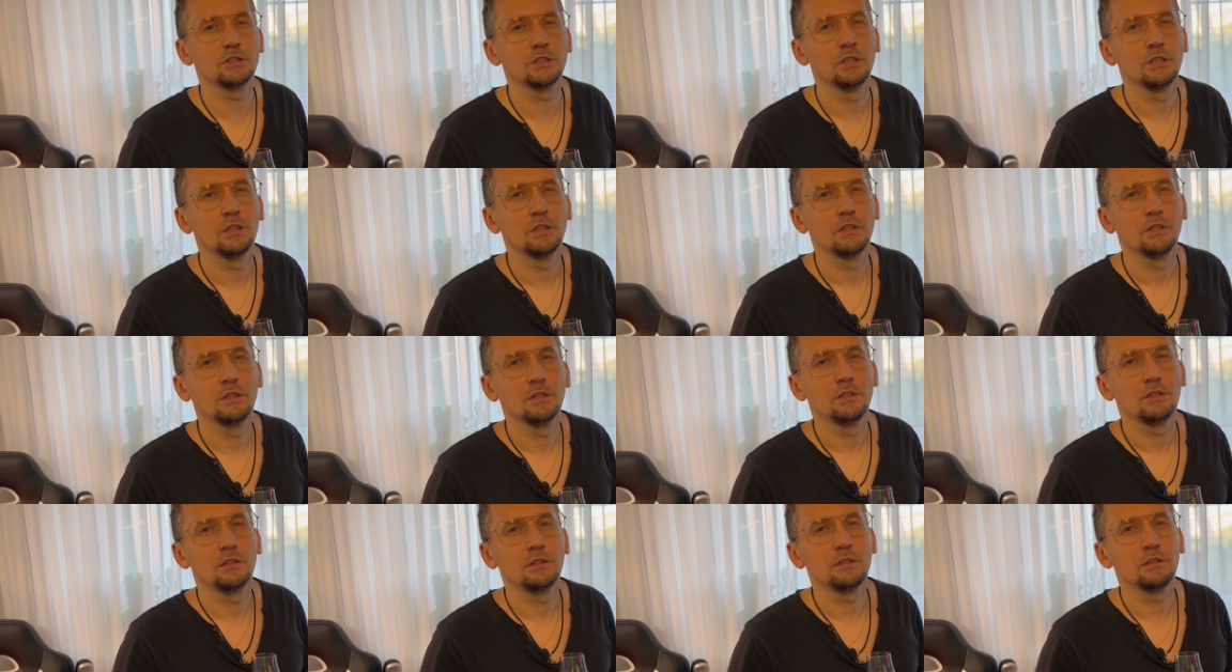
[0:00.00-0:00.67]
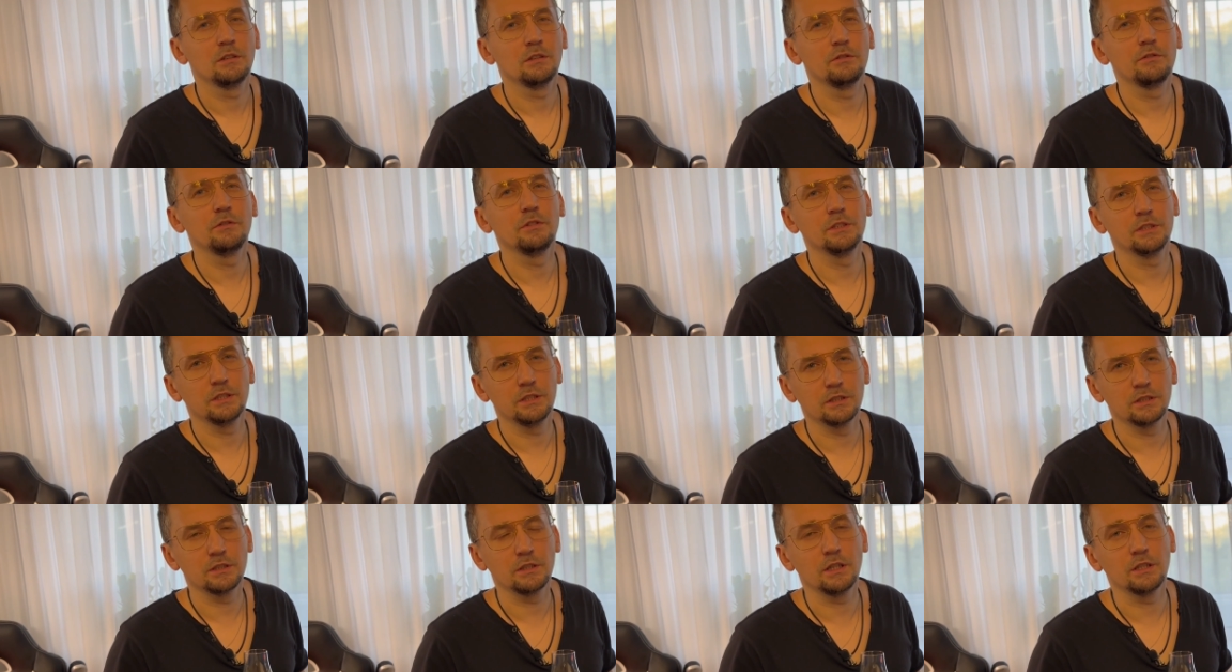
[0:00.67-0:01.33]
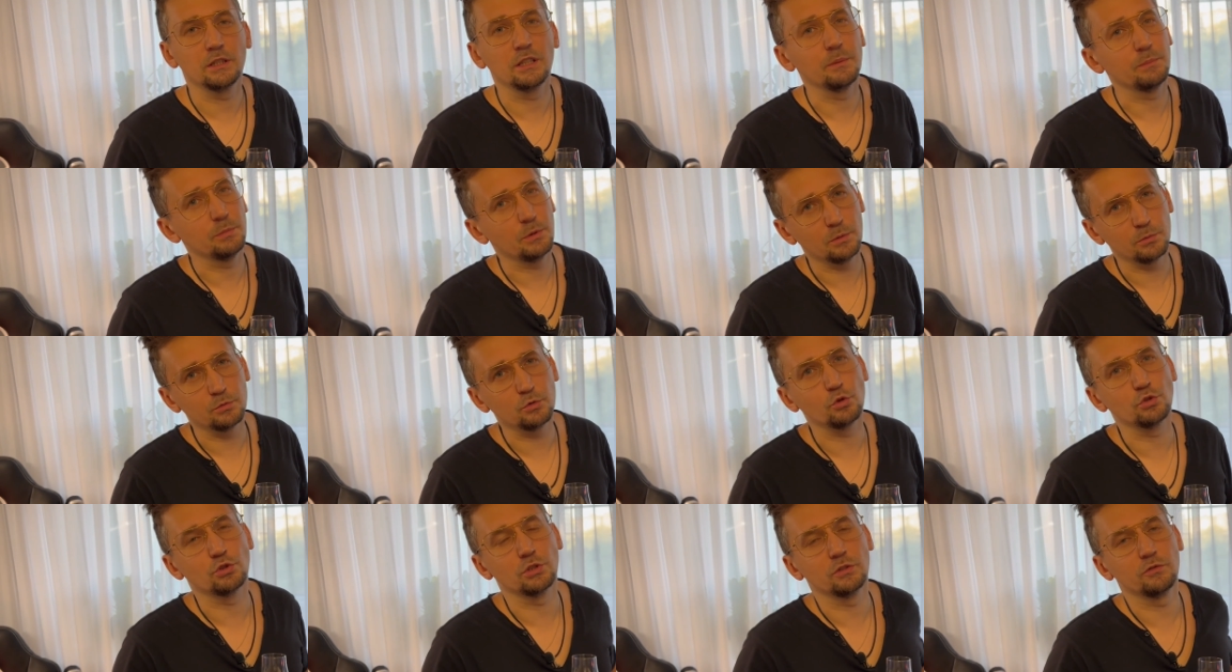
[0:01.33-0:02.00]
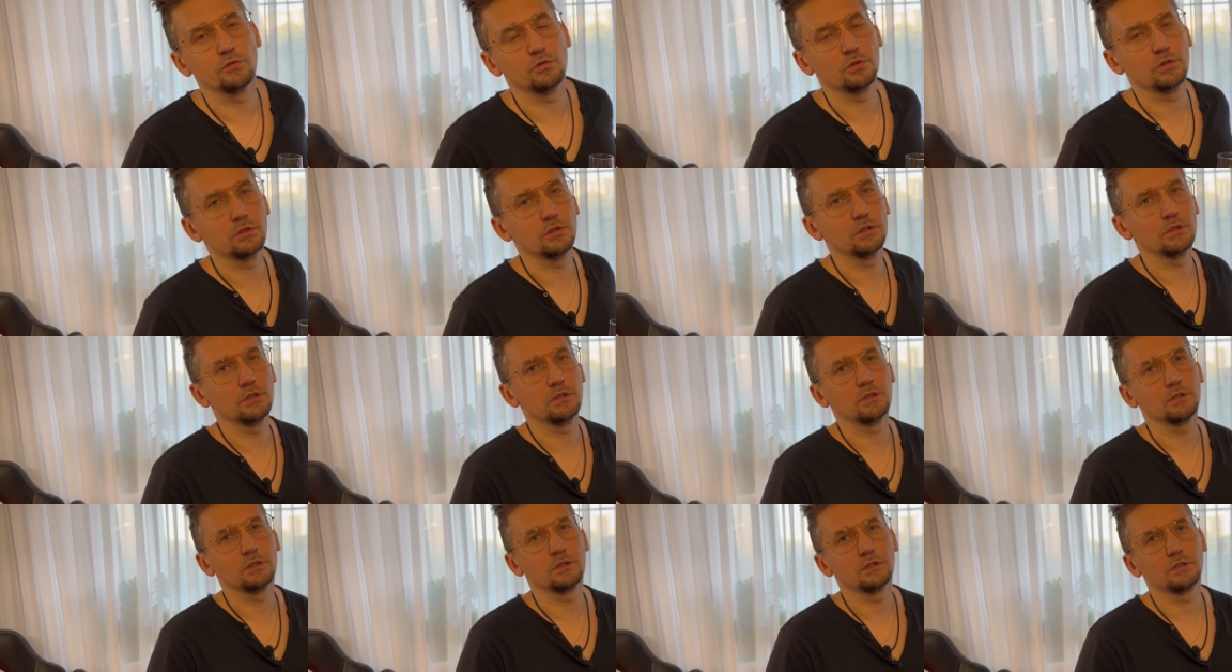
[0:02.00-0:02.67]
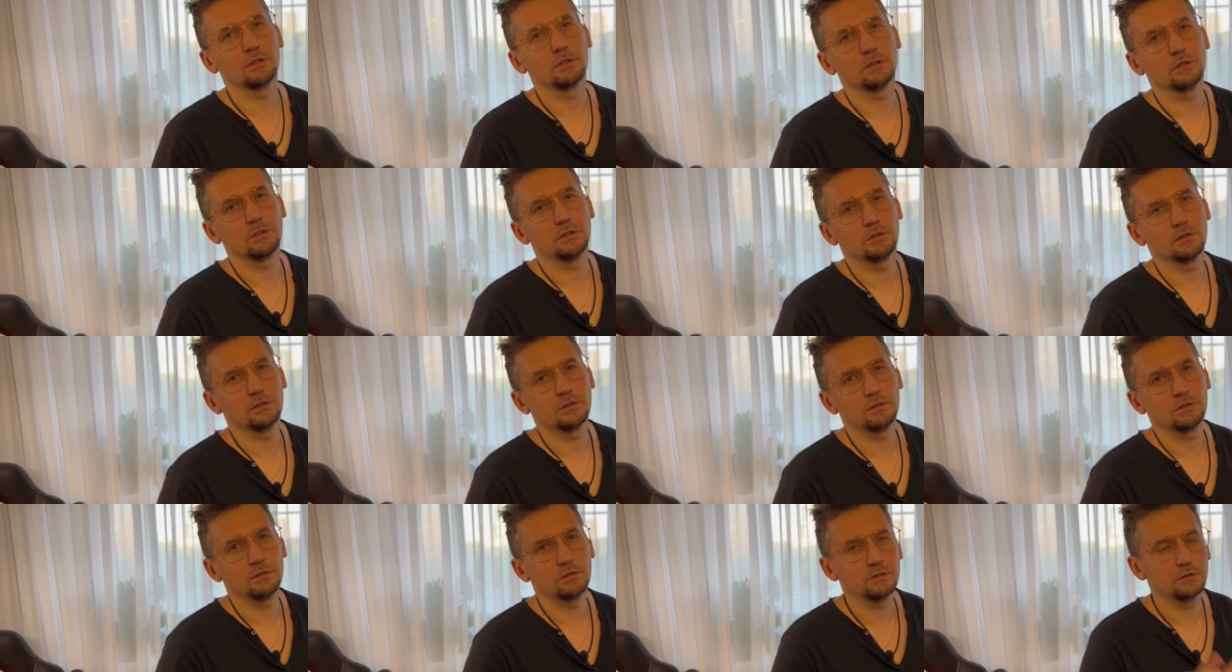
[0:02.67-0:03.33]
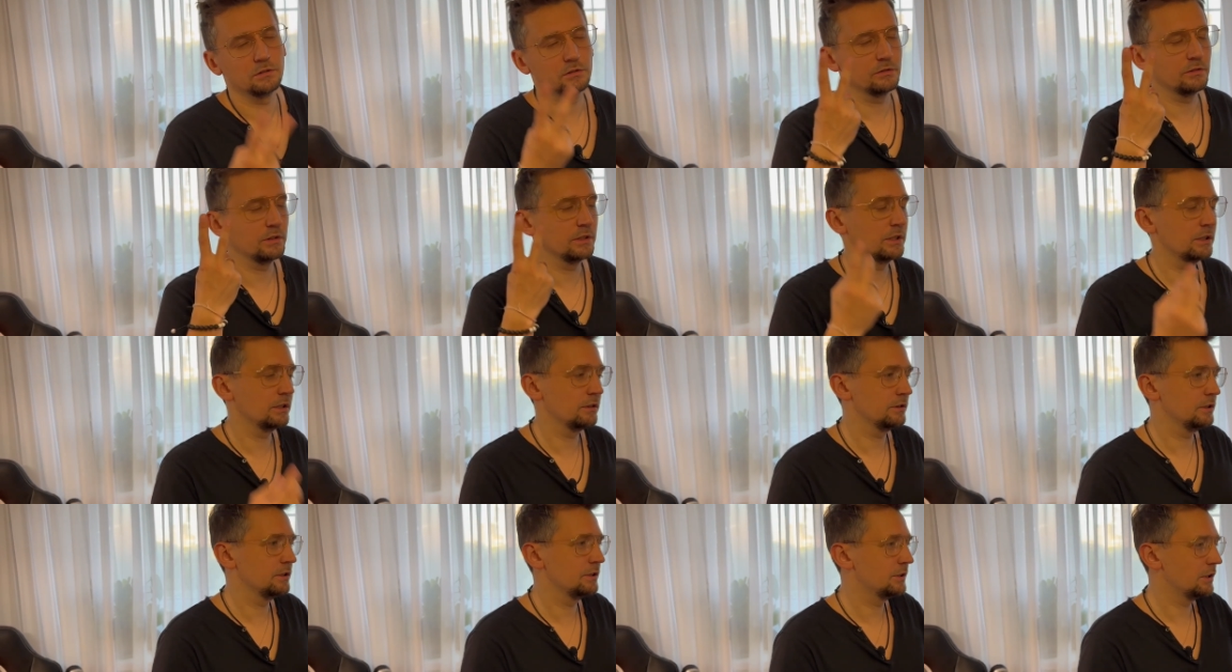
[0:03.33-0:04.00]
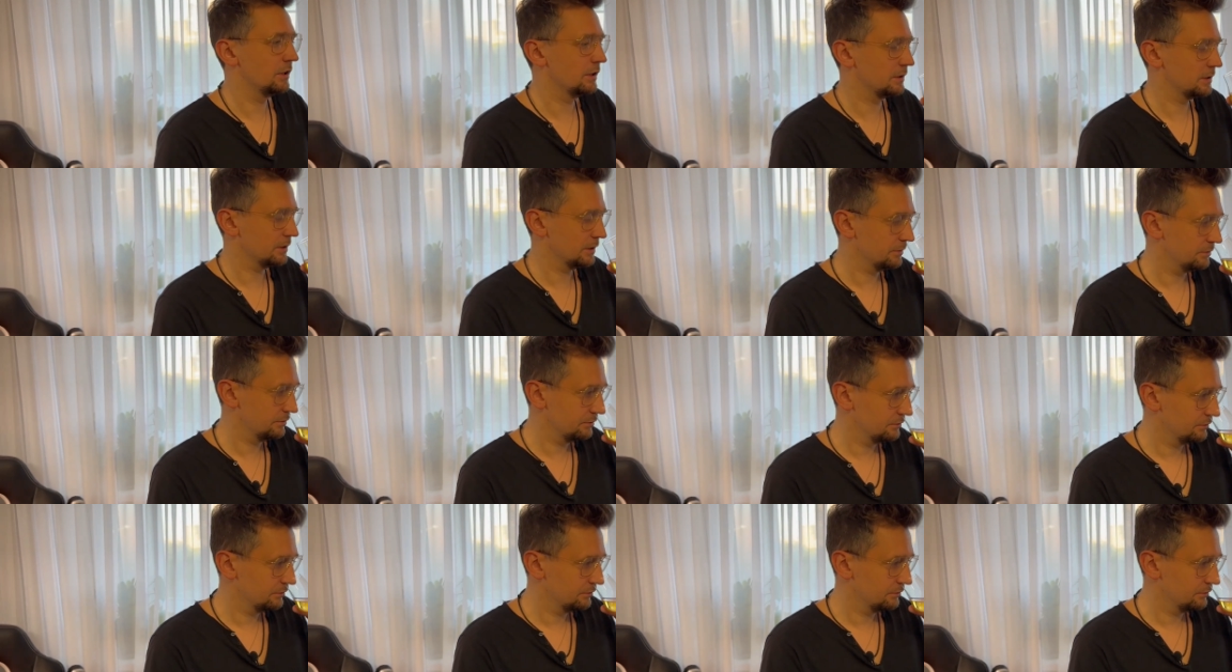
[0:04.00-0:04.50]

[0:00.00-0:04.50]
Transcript: Вислер? Вислер, да, там, по-моему, тоже двух... Э, да? Двойная дистилляция.